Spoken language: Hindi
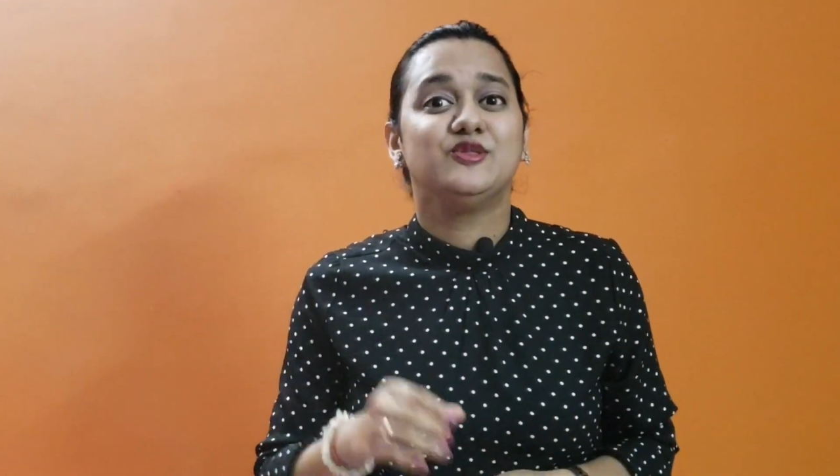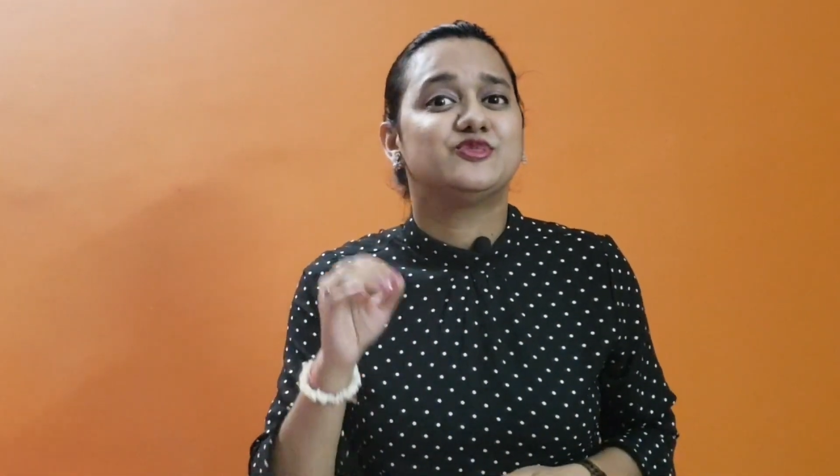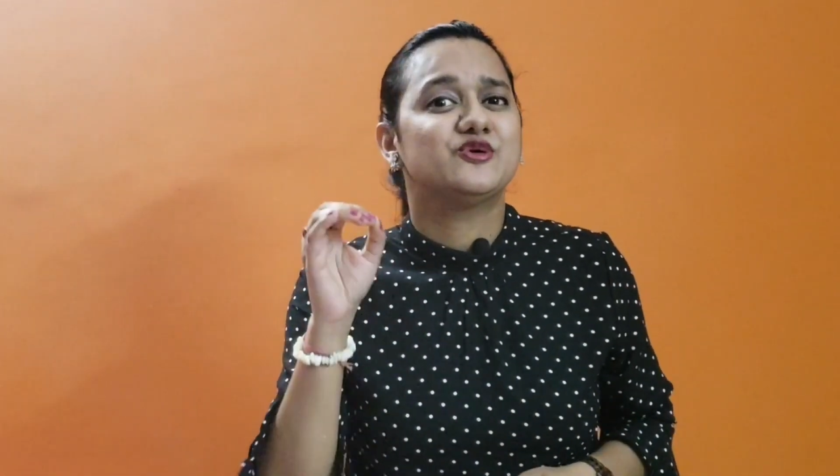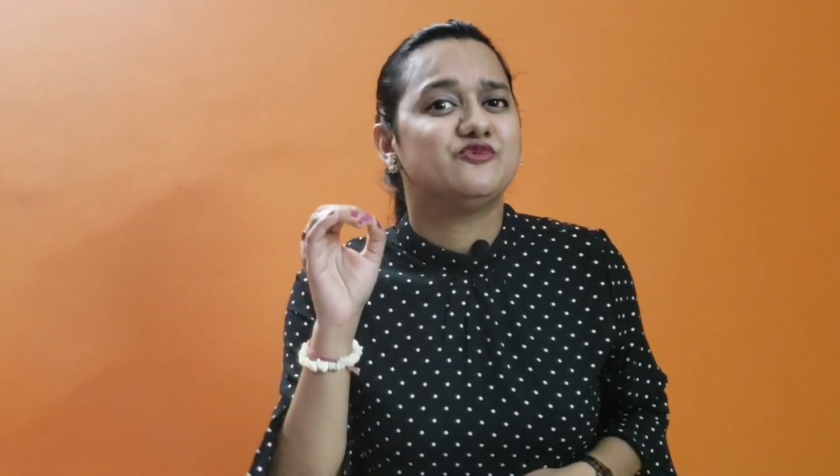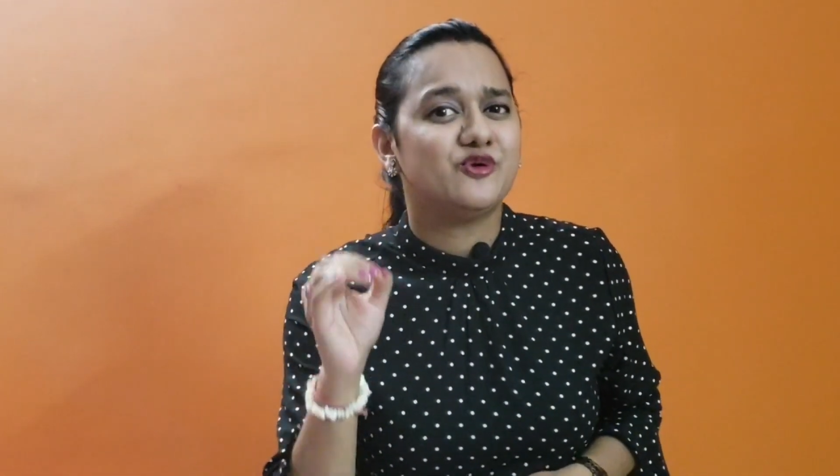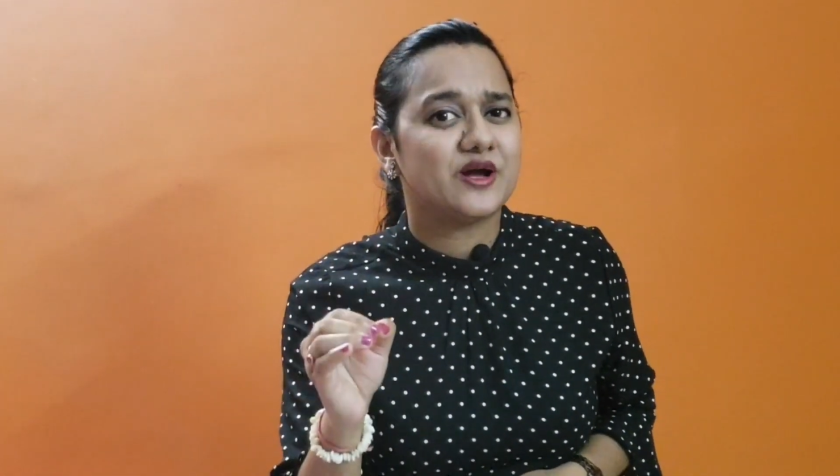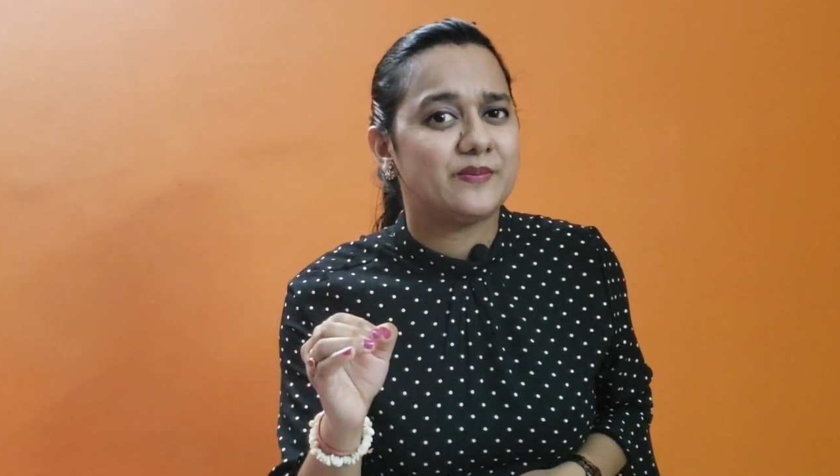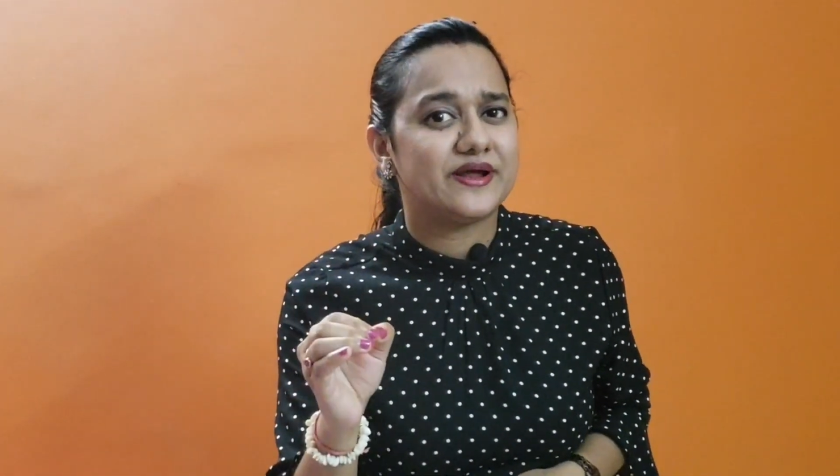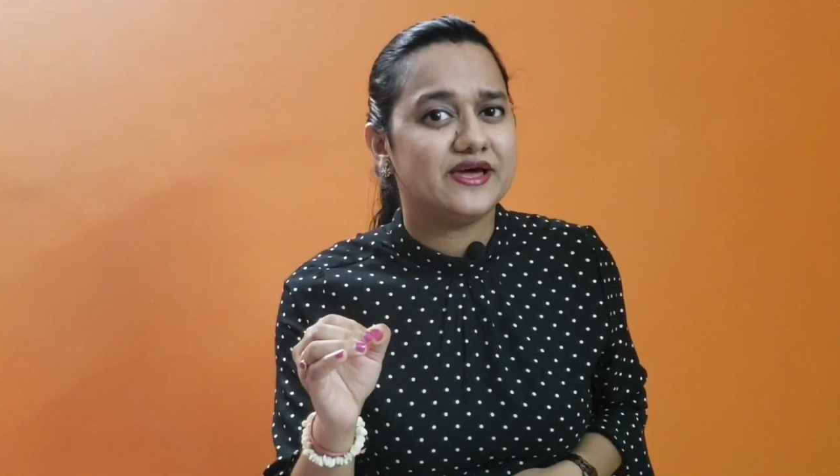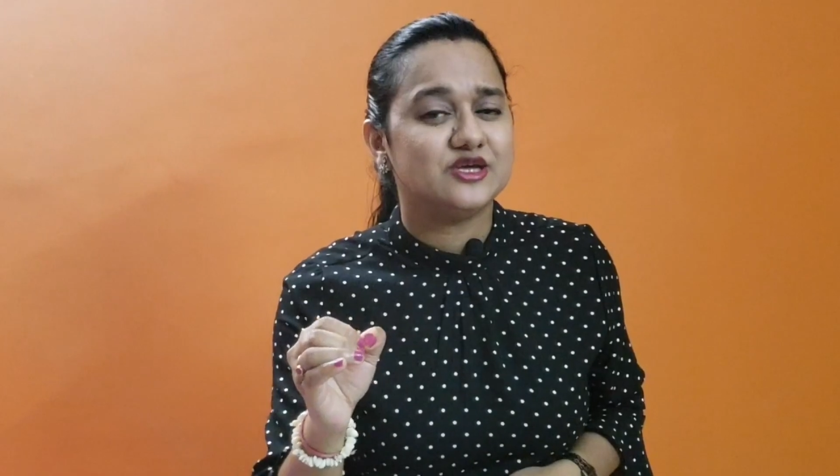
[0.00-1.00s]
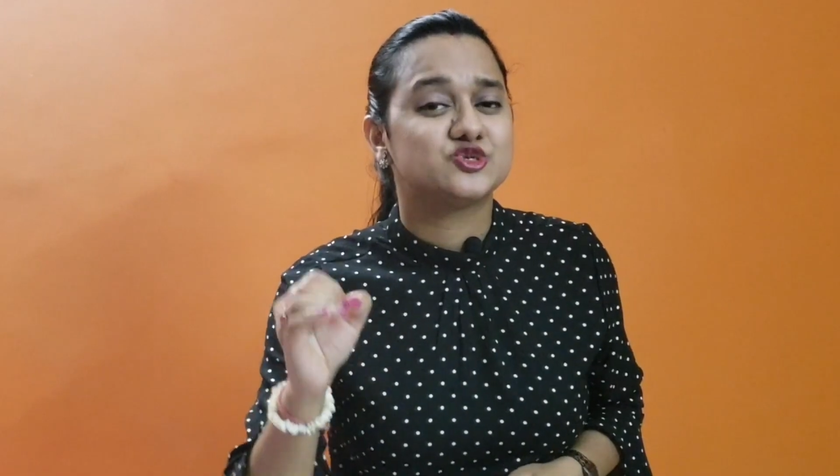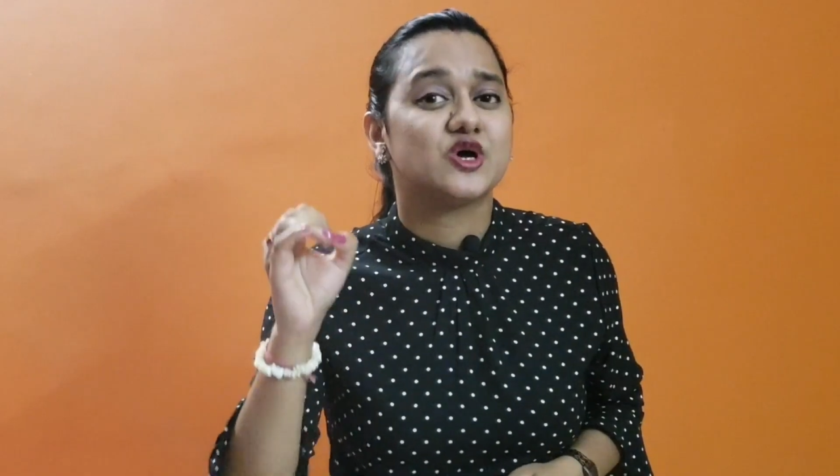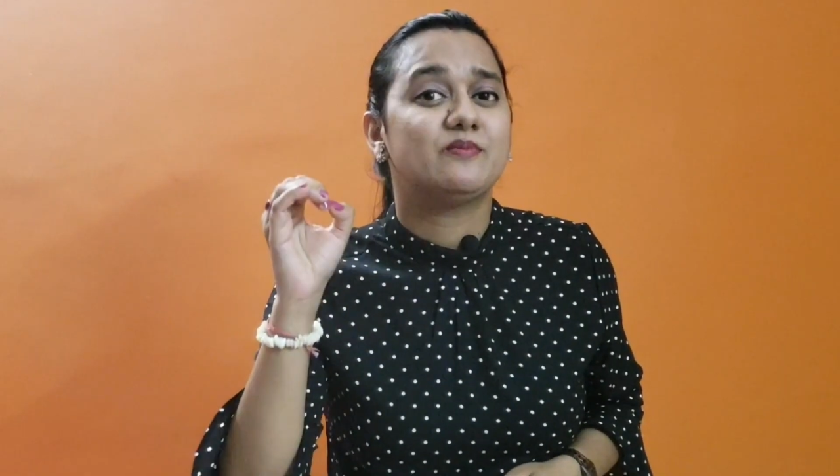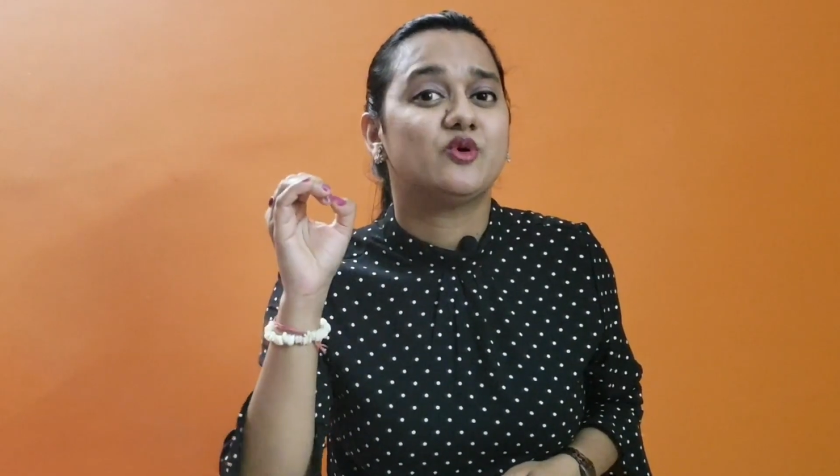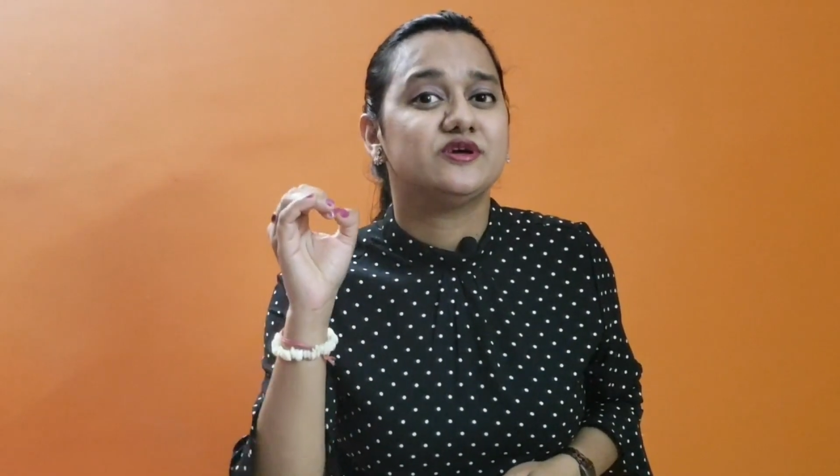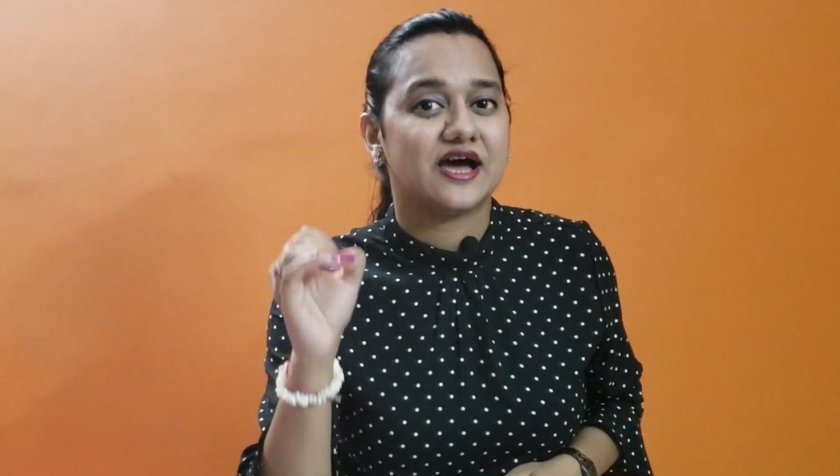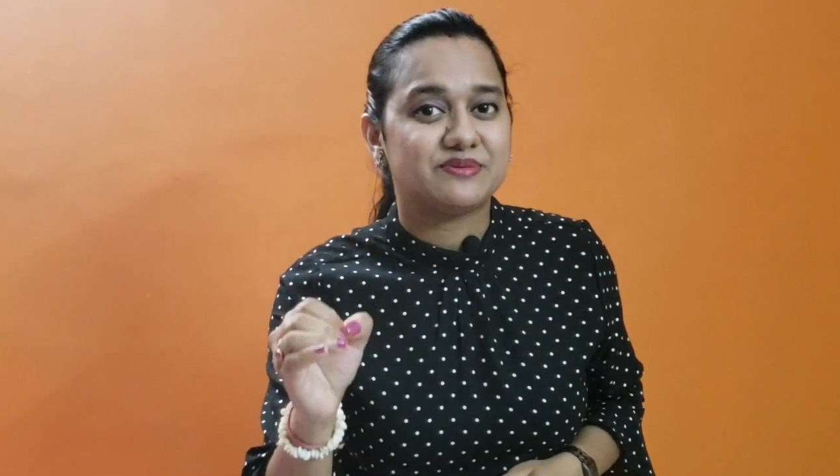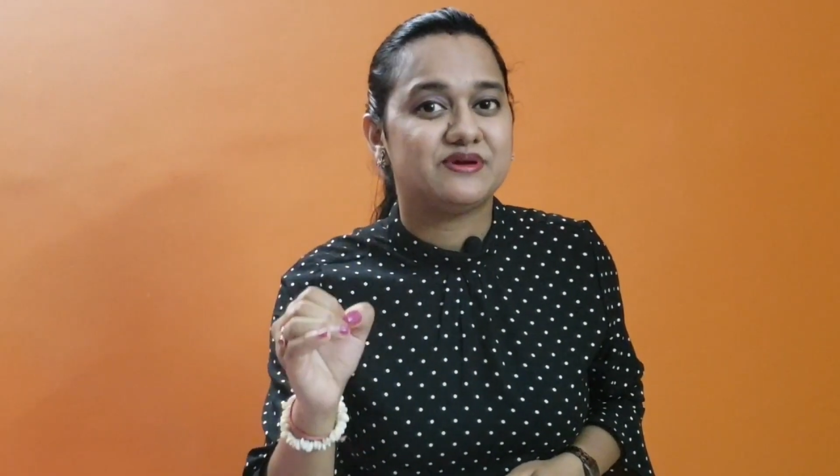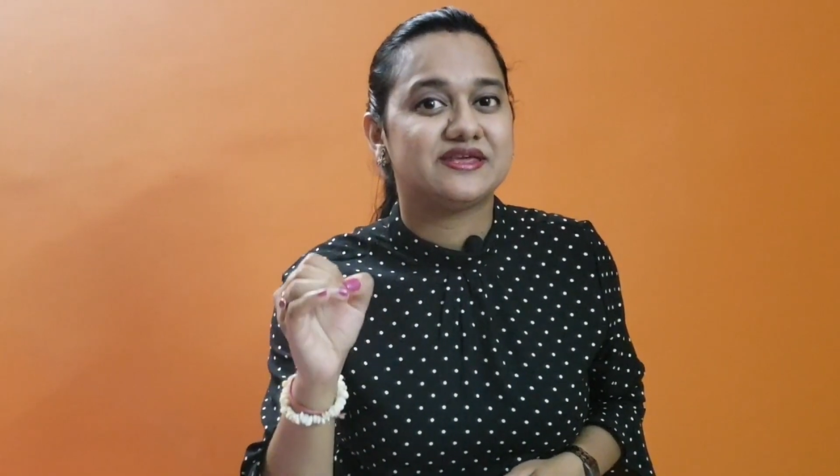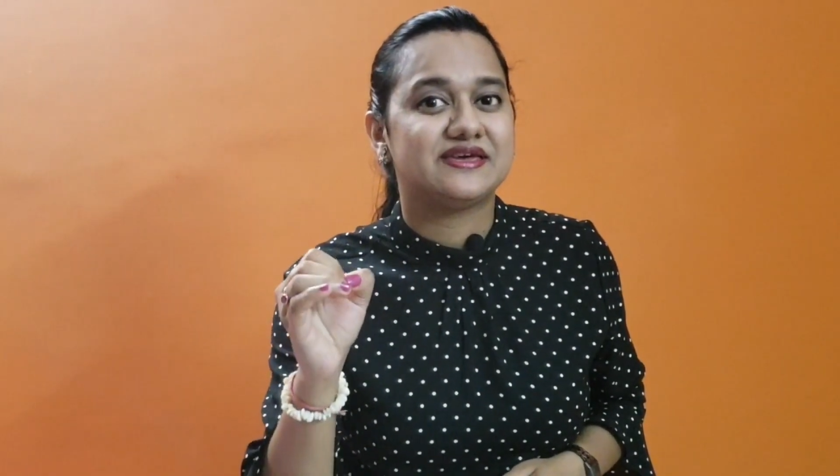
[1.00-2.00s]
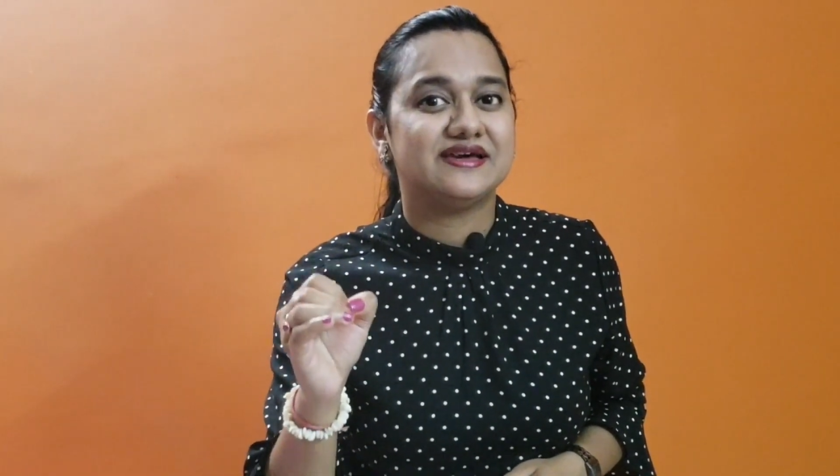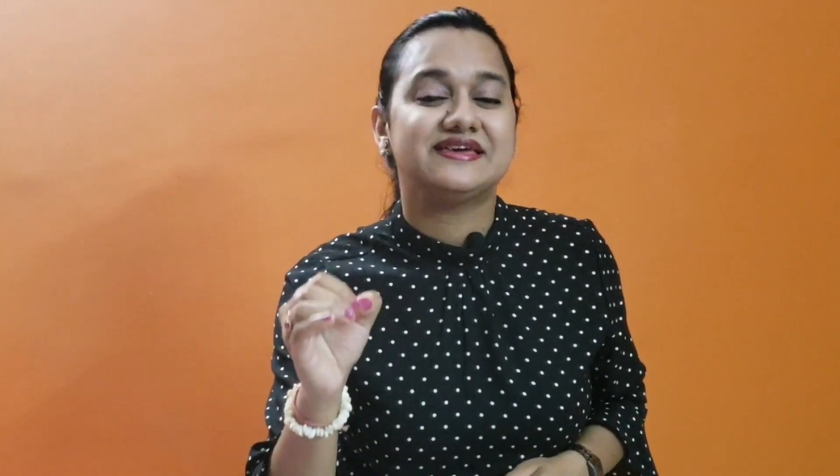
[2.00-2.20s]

तो वो कपड़े जो आपको याद भी नहीं है